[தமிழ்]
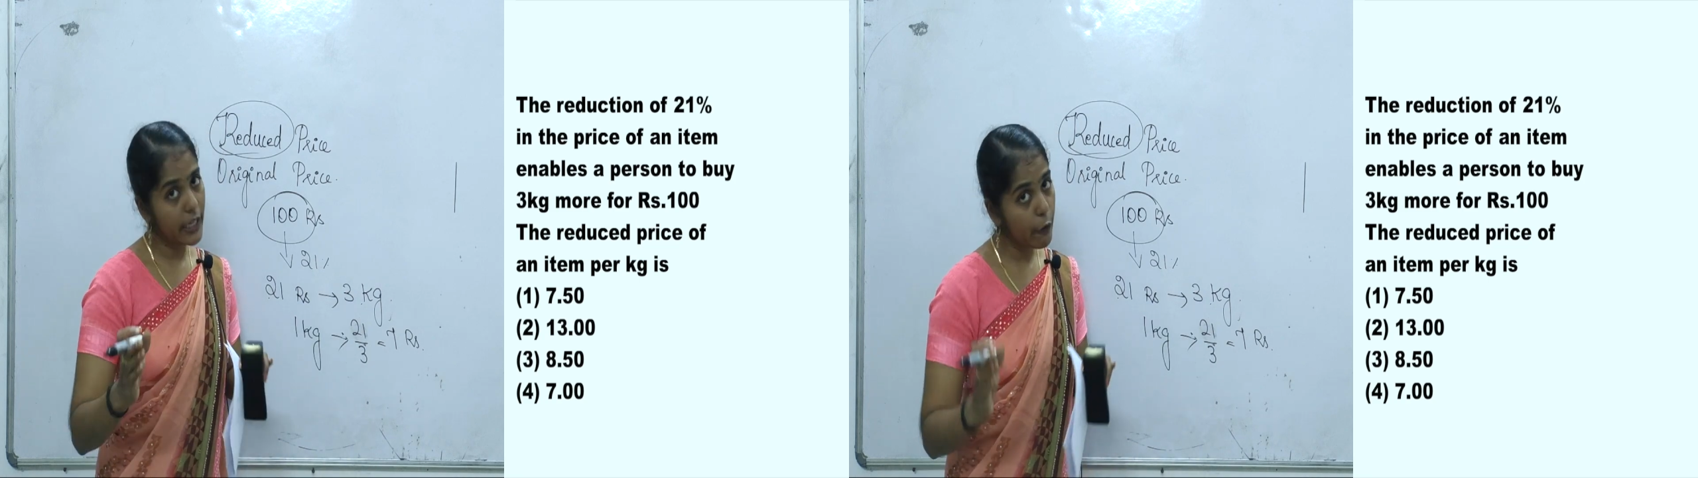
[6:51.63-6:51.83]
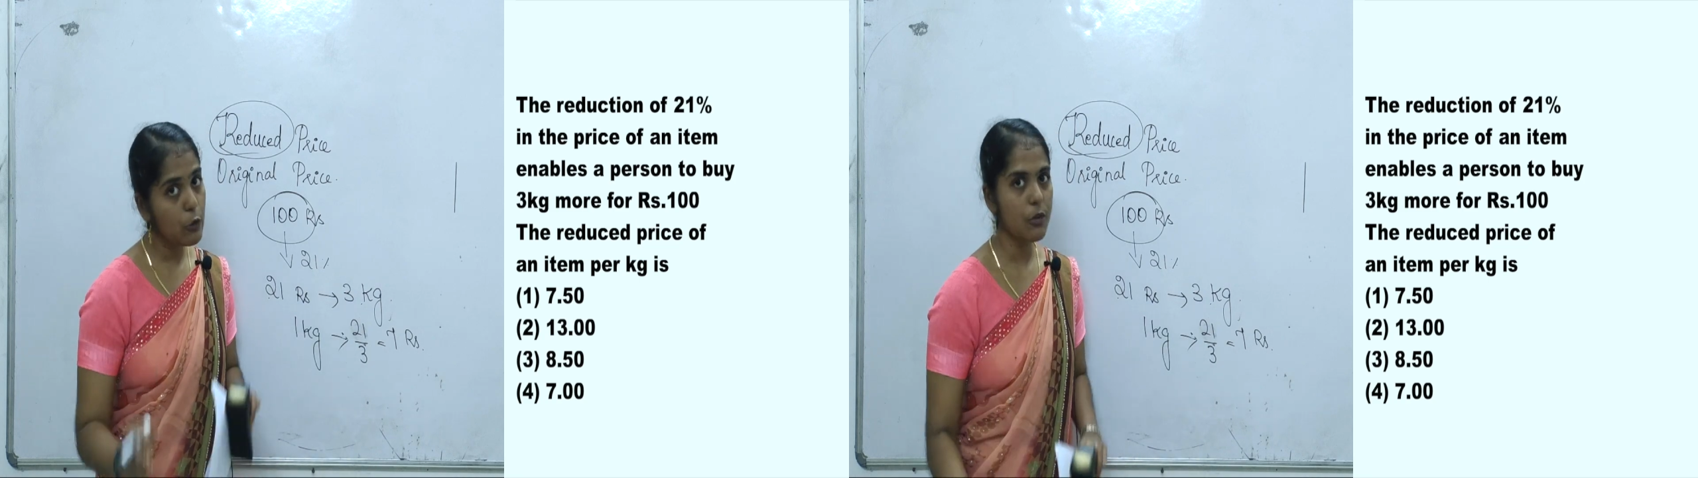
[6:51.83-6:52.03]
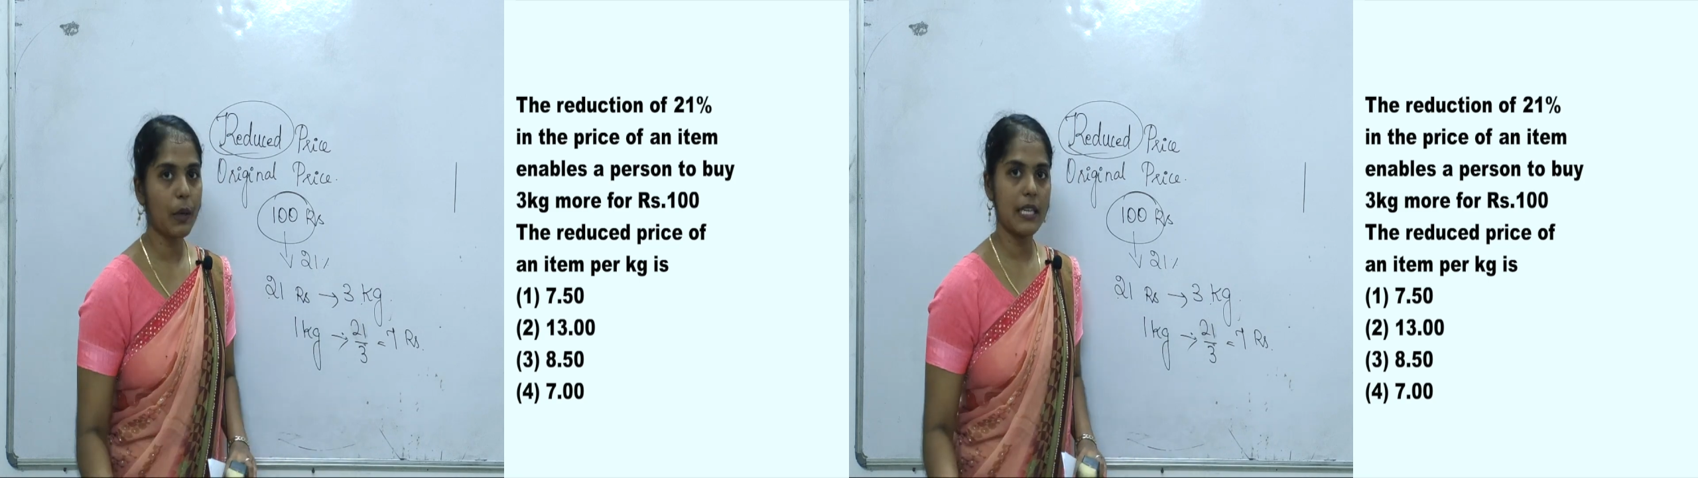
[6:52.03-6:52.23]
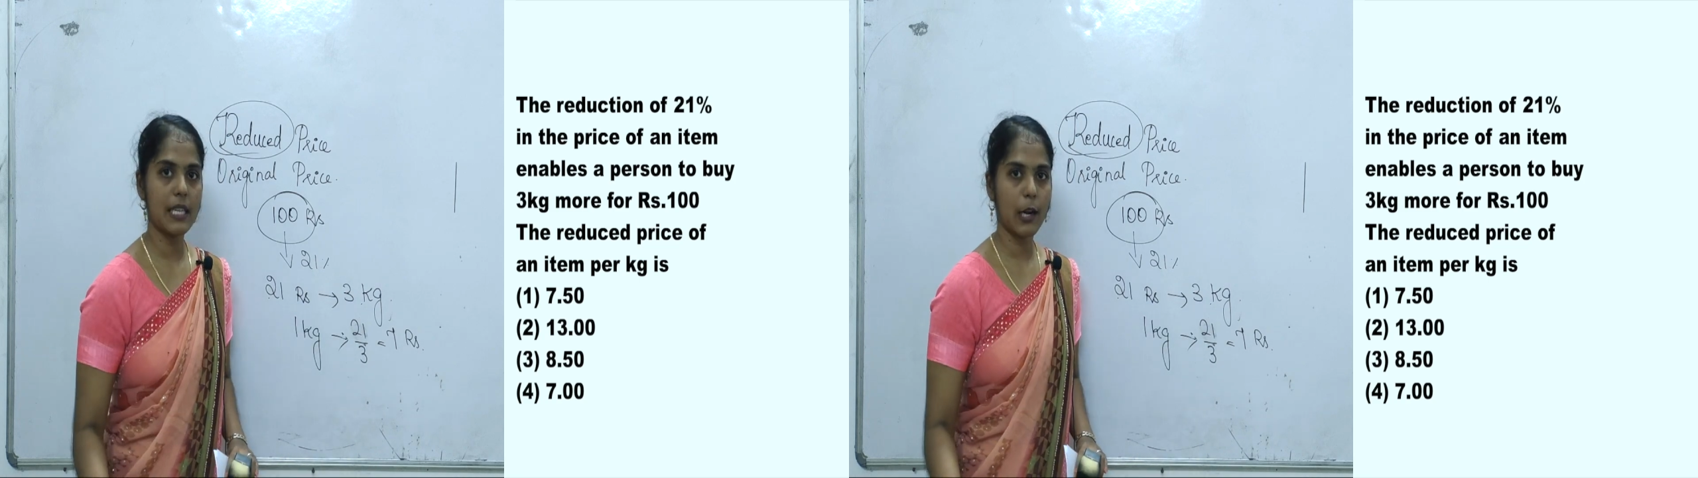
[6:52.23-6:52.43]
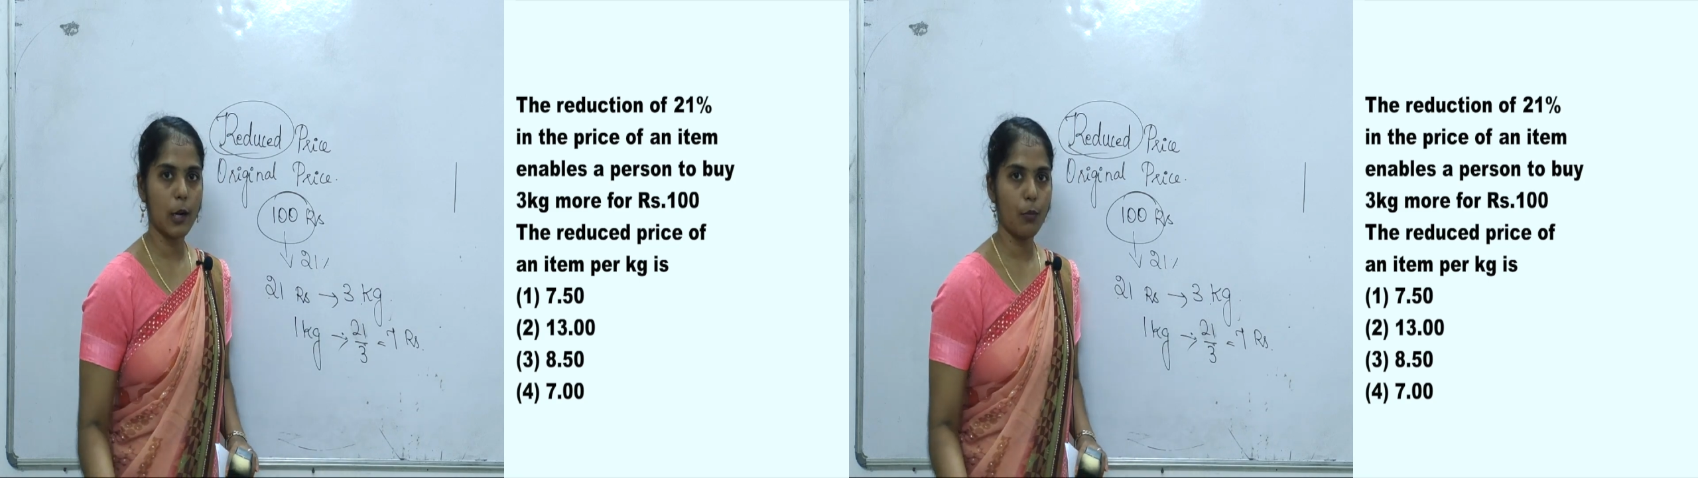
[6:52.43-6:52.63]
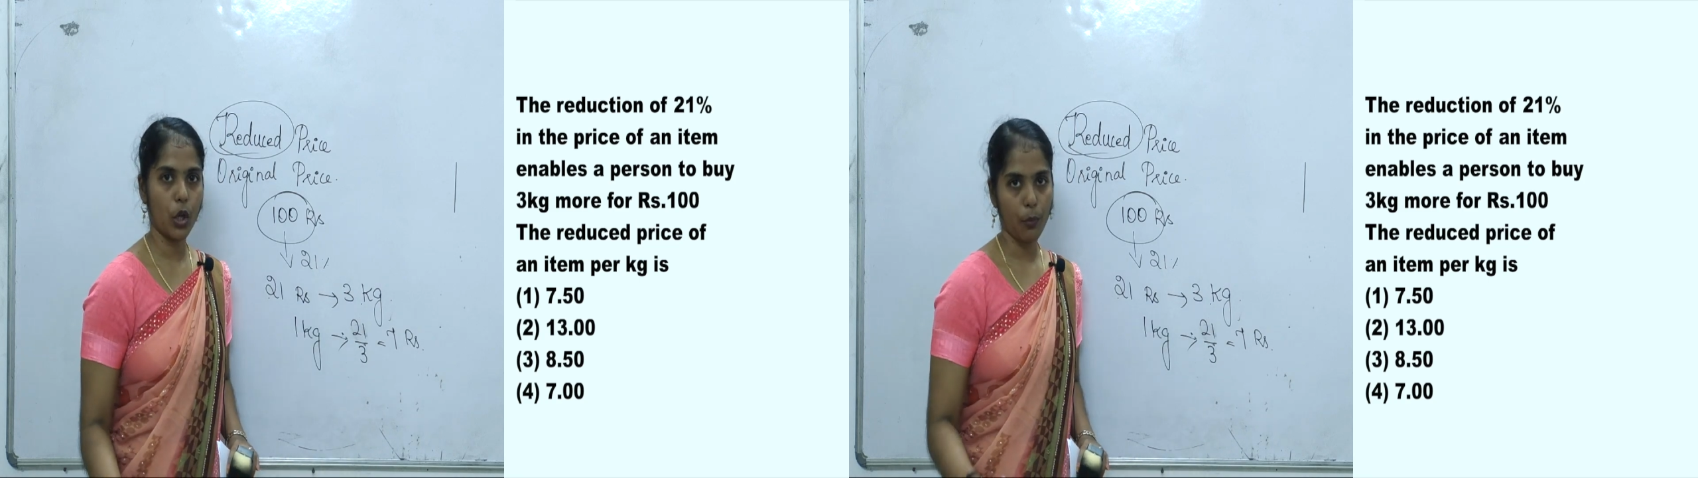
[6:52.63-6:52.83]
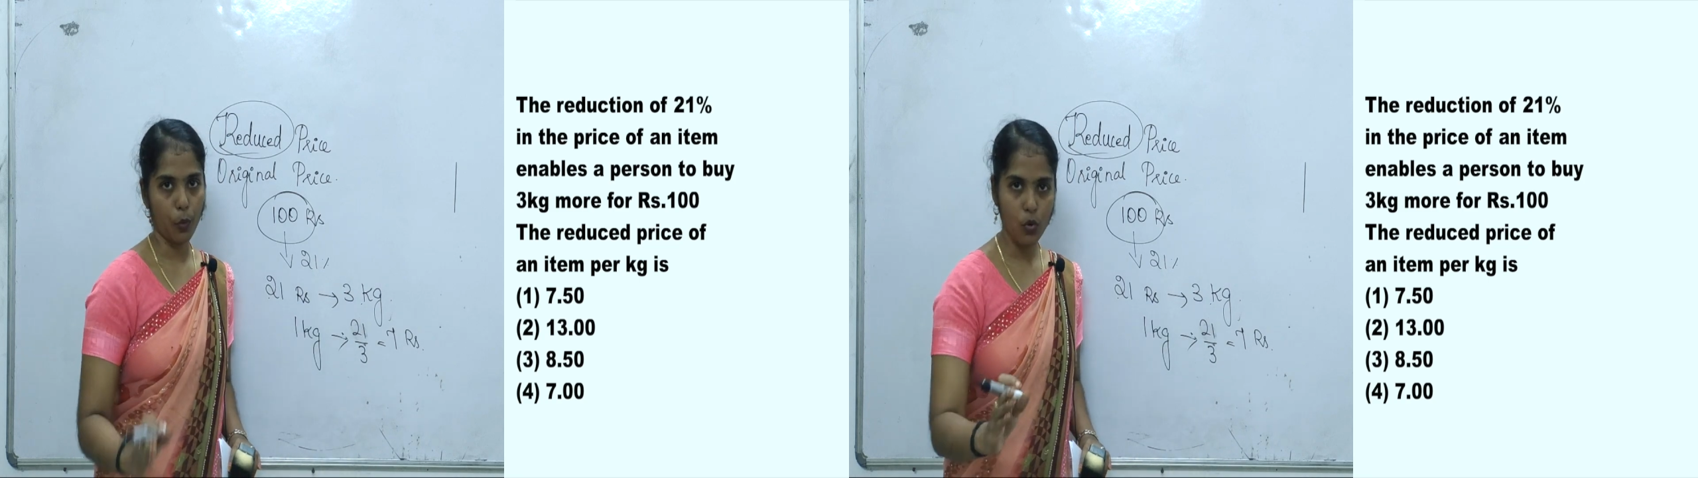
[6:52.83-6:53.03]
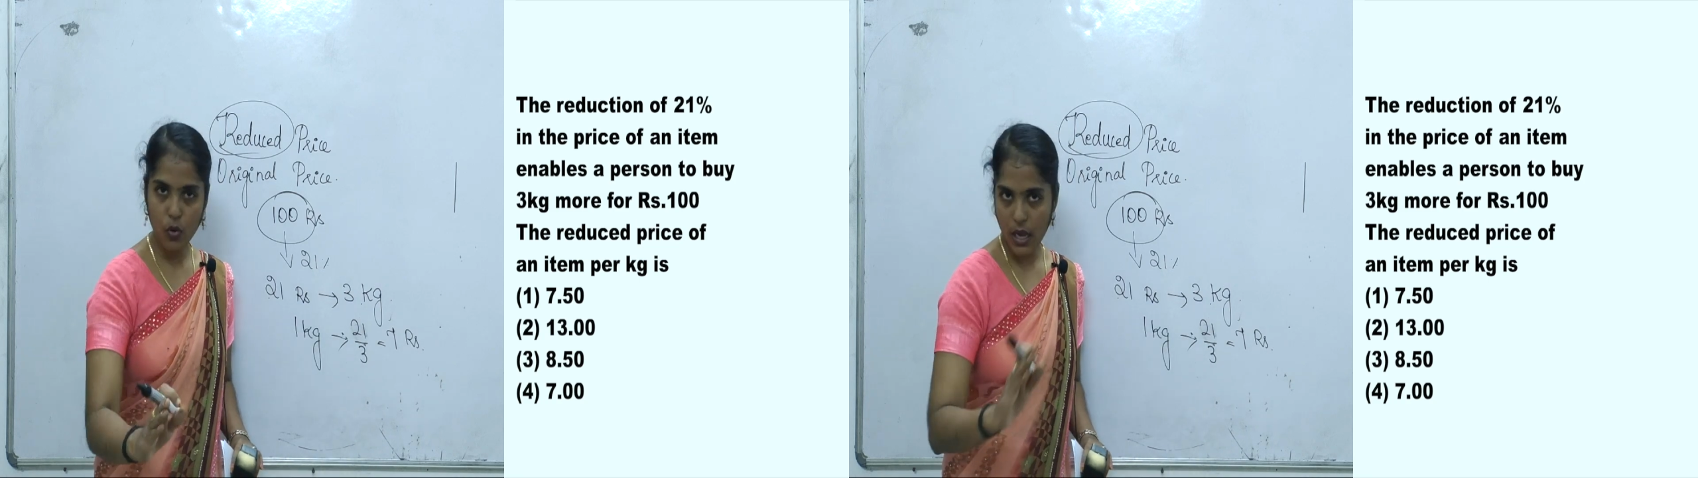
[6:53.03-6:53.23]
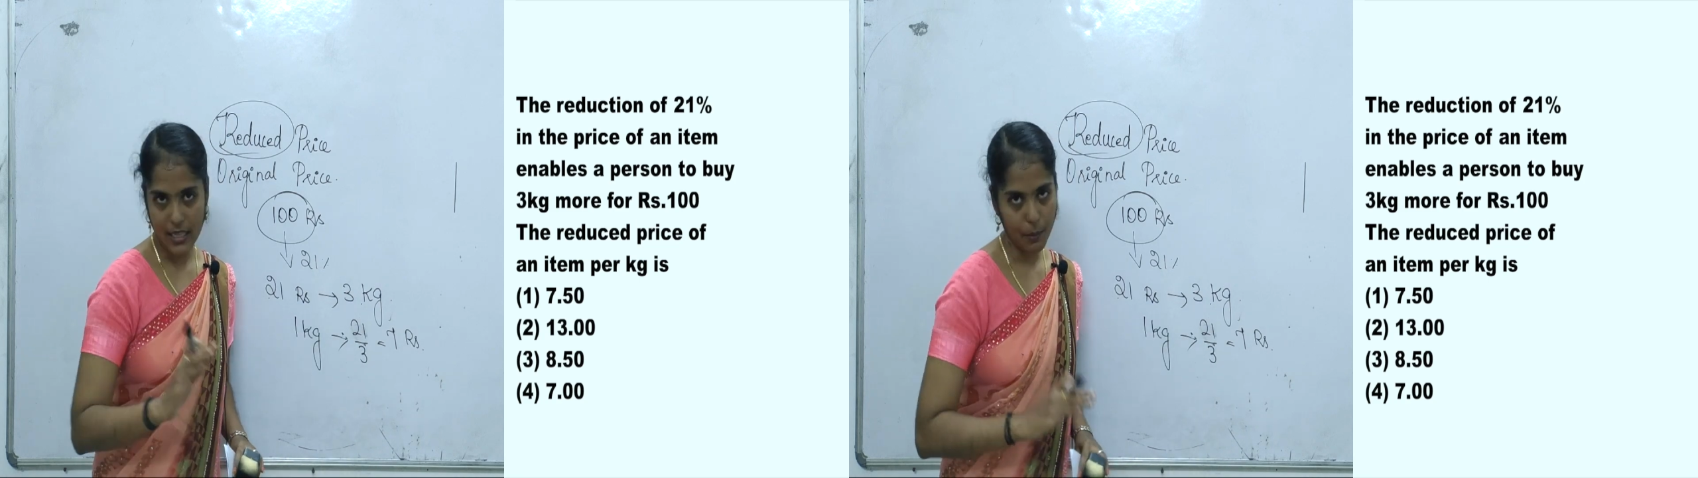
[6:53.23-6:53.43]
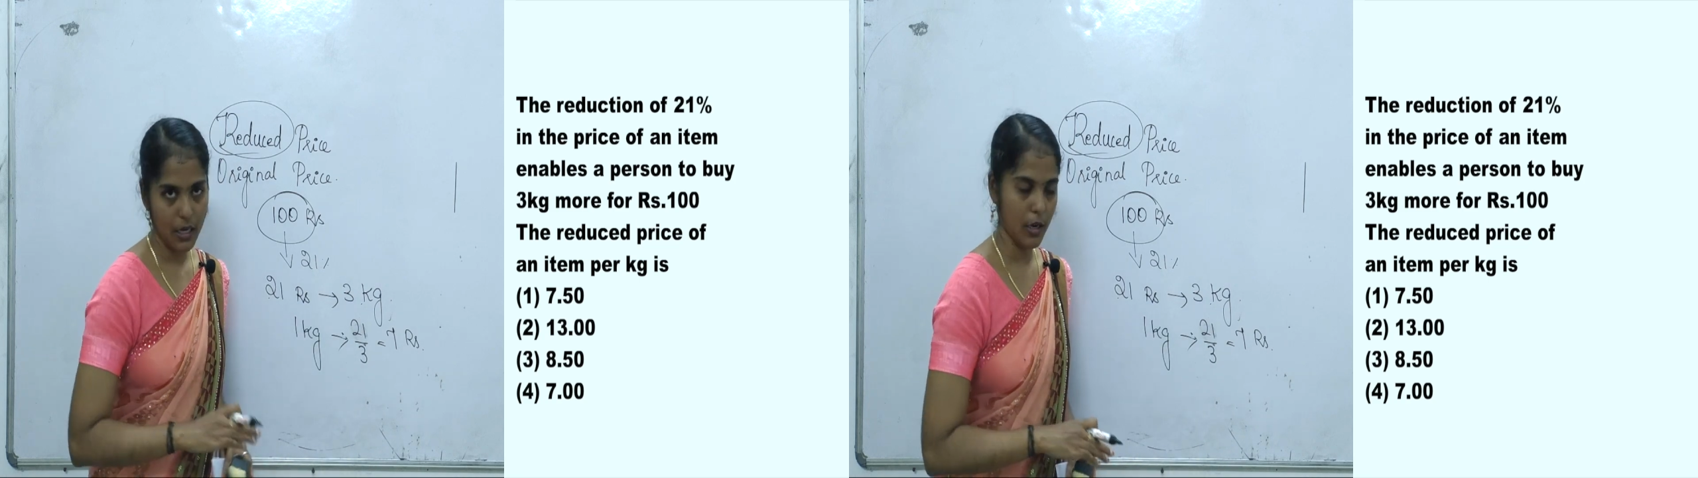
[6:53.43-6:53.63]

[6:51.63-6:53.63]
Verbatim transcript: ரெடியூஸ்டு ப்ரைஸ் தான் கண்டுபிடிக்க போகிறோம் அது எப்படி